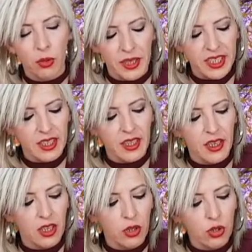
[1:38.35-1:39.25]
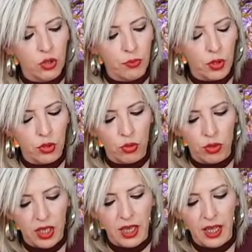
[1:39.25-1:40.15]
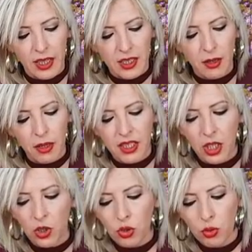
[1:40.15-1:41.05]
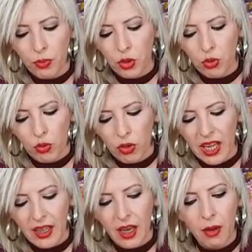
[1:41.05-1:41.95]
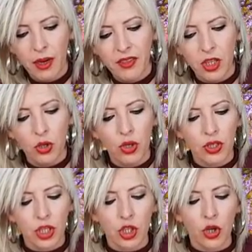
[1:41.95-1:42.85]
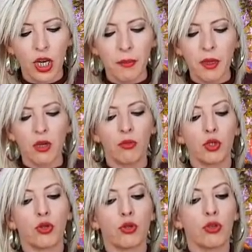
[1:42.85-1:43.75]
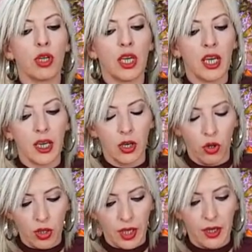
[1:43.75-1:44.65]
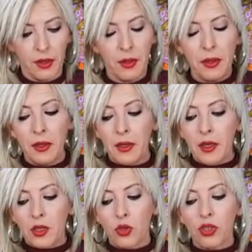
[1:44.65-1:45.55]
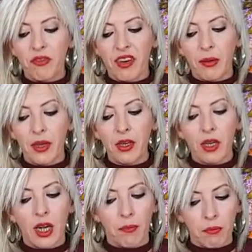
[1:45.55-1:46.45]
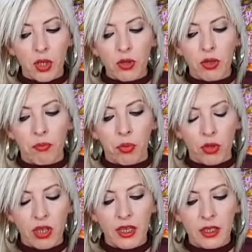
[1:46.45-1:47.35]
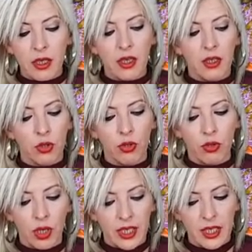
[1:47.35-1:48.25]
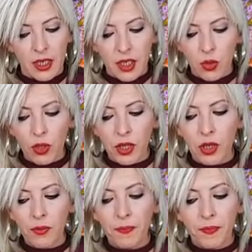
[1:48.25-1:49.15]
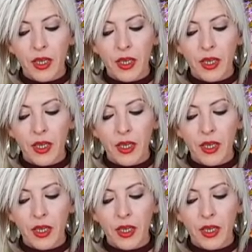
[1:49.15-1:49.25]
Vais a tener dos oportunidades. Hablan de dos oportunidades, hablan de dos, caminos. Vosotros tenéis que escoger. Entonces va a haber cambio importante en toda esta situación.